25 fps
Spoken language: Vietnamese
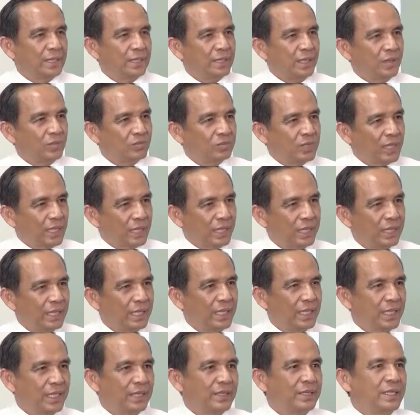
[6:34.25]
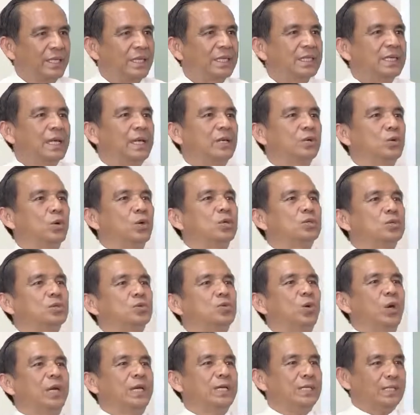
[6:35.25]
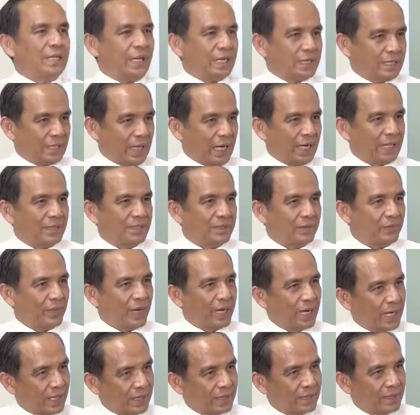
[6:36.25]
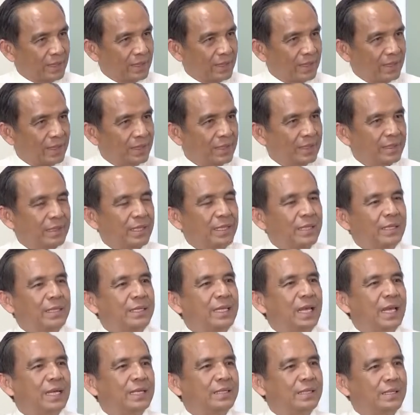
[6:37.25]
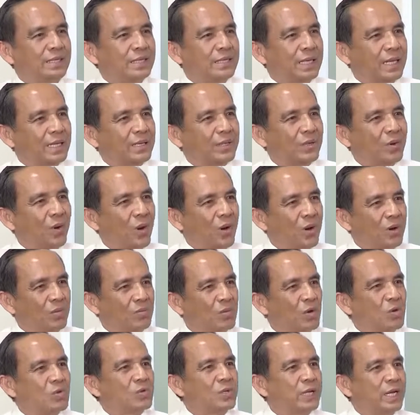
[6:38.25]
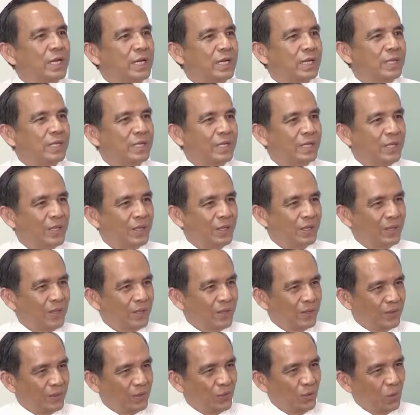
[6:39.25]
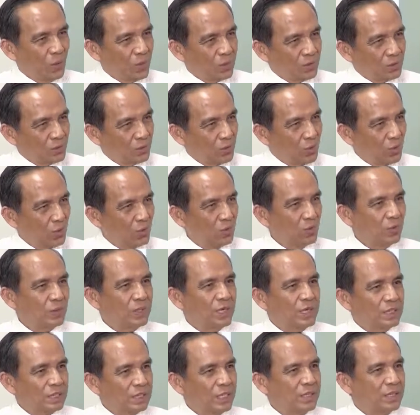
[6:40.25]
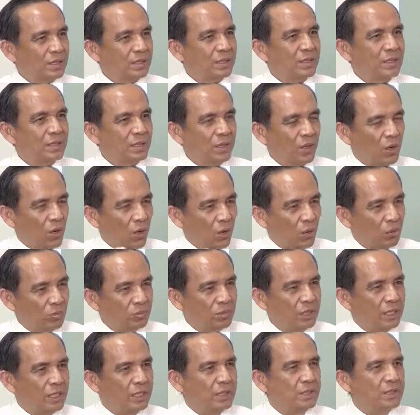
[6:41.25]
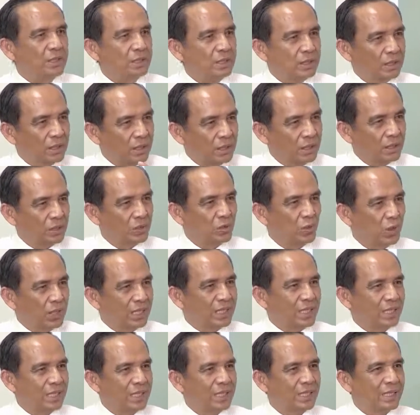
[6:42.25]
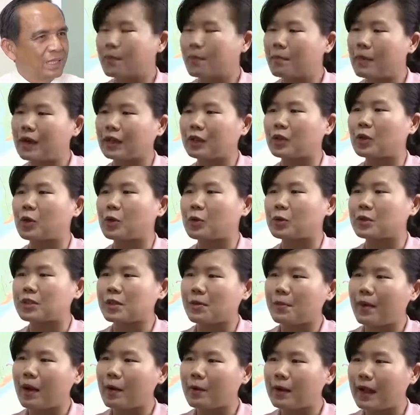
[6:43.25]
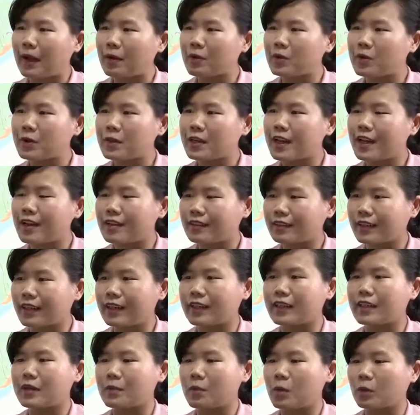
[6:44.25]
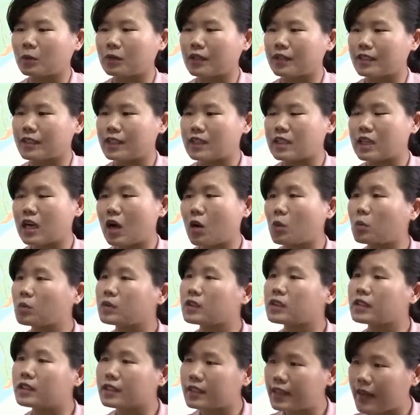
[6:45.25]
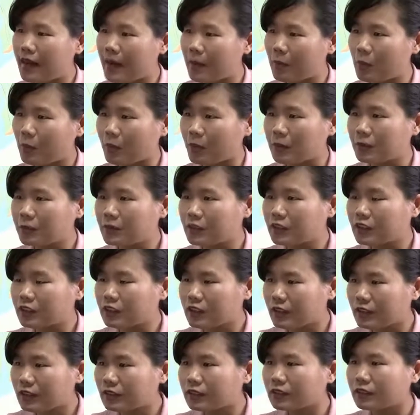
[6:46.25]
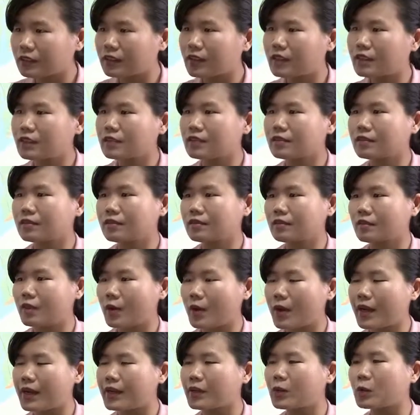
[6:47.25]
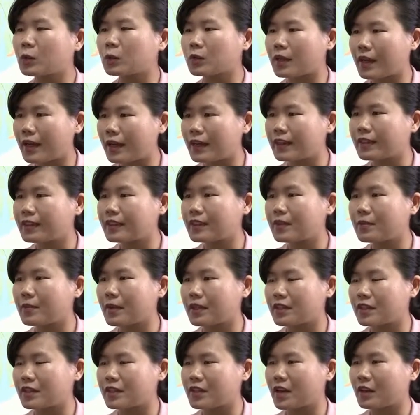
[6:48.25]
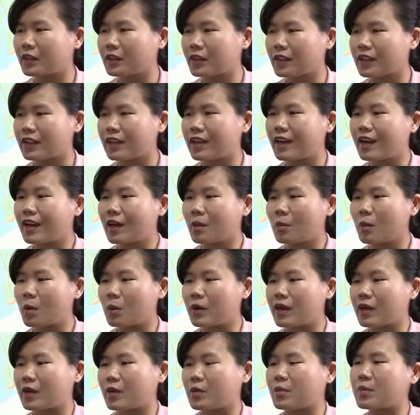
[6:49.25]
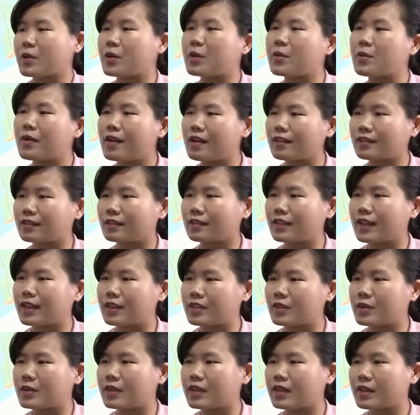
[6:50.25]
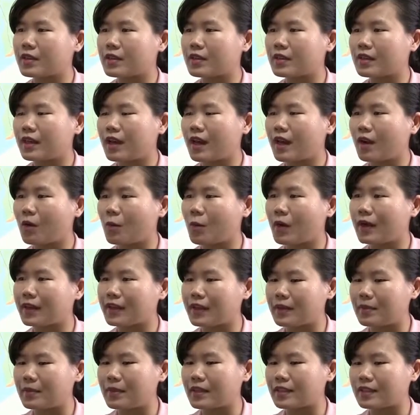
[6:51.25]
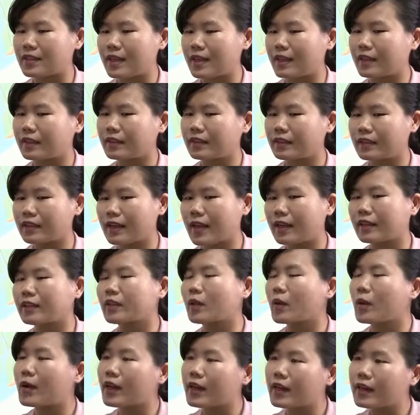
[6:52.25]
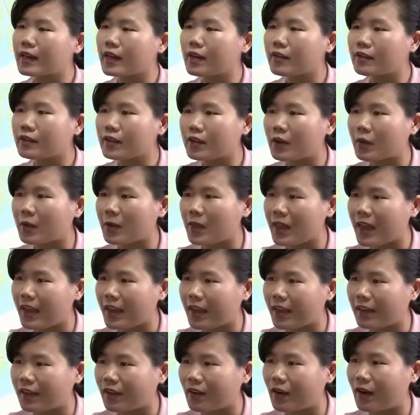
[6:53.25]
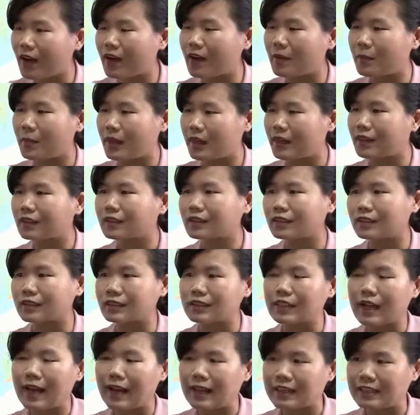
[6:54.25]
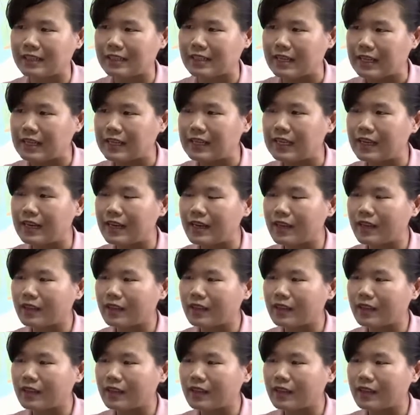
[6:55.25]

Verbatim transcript: Đồng thời với cái luật thuế tài sản được ban hành thì nhà nước lại có một cái nguồn thu ngân sách ổn định thường xuyên. Mặc dù trong báo cáo chuyên đề lần này thì Bộ Tài chính không đưa ra một cái phương thức tính thuế cụ thể, nhưng mà trước đó thì Bộ này cũng nhiều lần đề xuất cái à, quan điểm là sẽ đánh thuế đối với ngôi nhà hoặc là mảnh đất từ thứ hai trở đi.